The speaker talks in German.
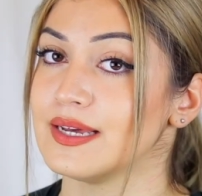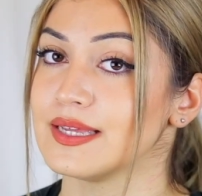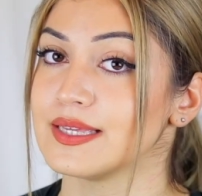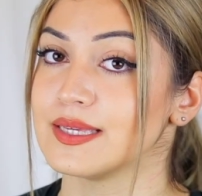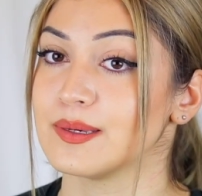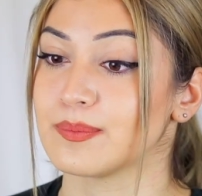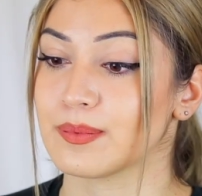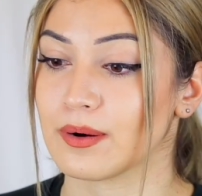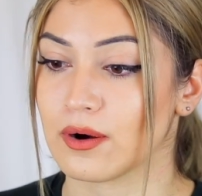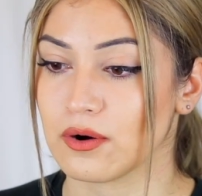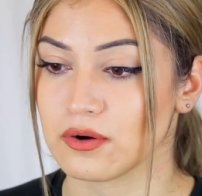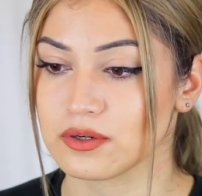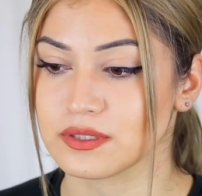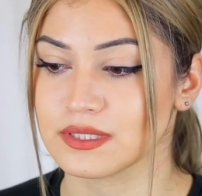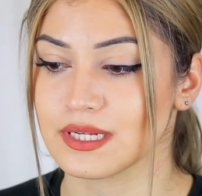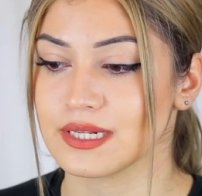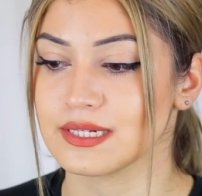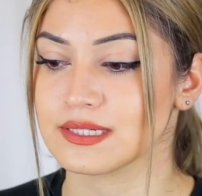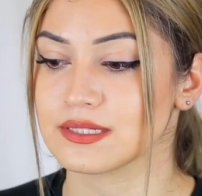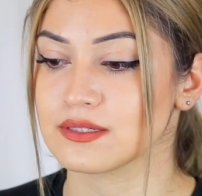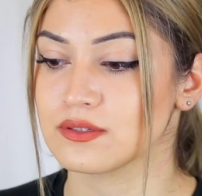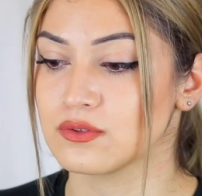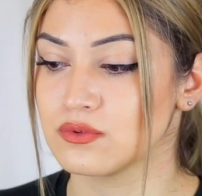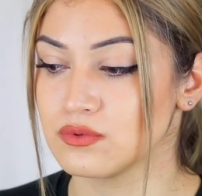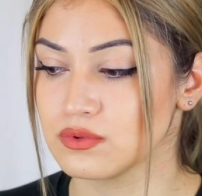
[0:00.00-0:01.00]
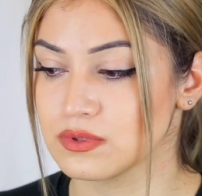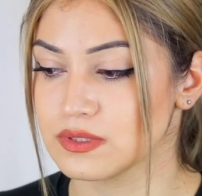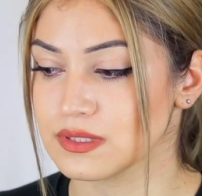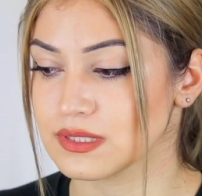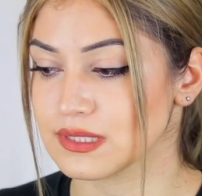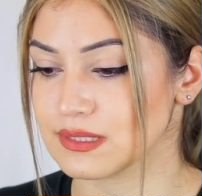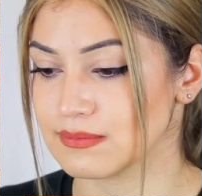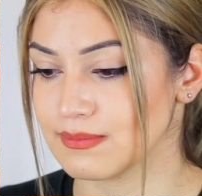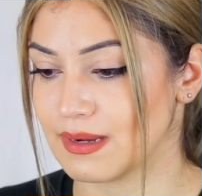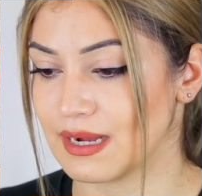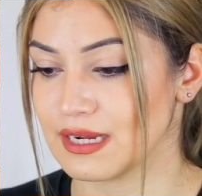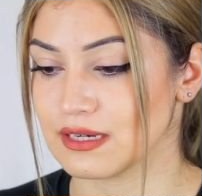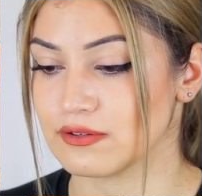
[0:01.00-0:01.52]
Ihr braucht halt ein gutes
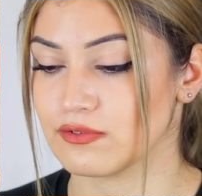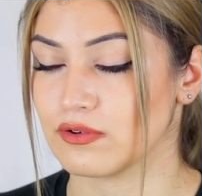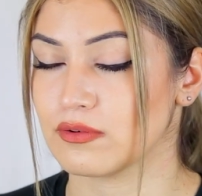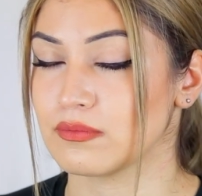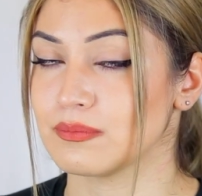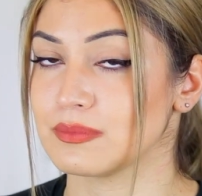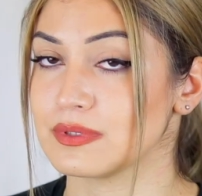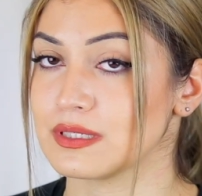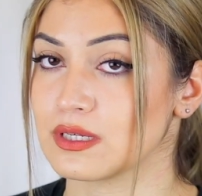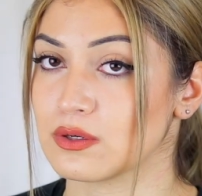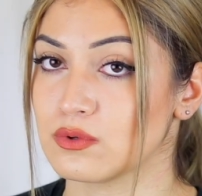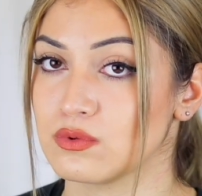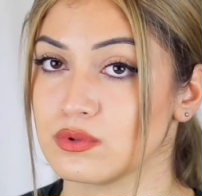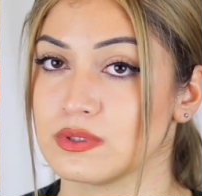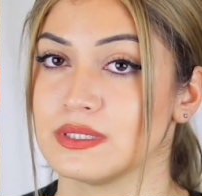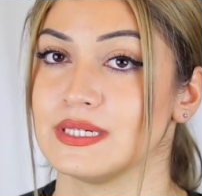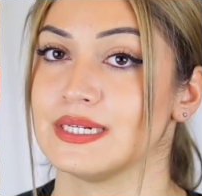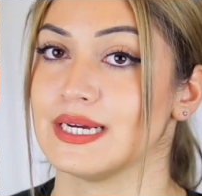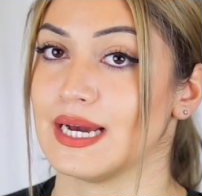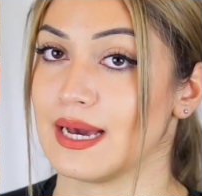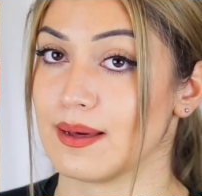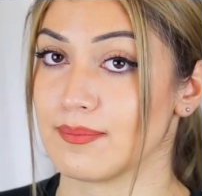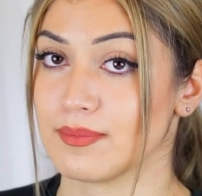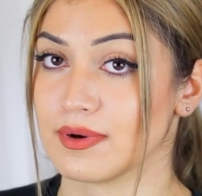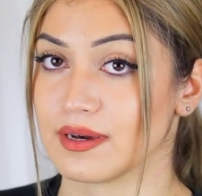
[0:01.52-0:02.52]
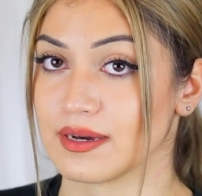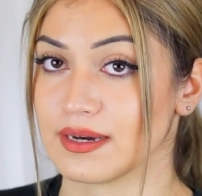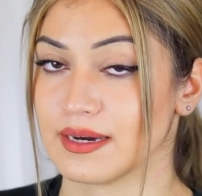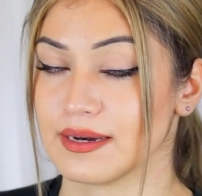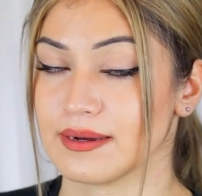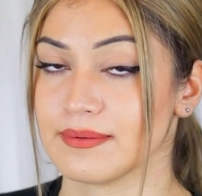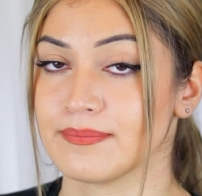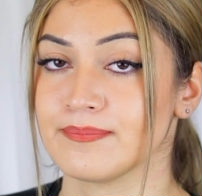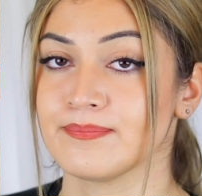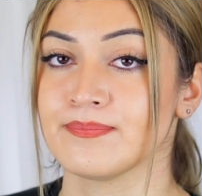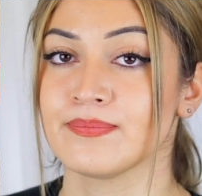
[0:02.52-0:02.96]
Smartphone mit einer guten Kamera.